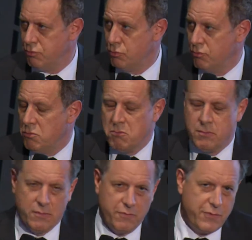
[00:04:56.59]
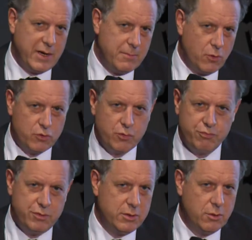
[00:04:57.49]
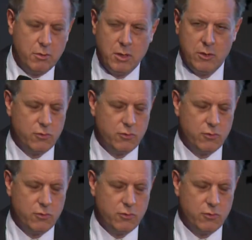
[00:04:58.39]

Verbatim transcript: plus vraiment depuis euh,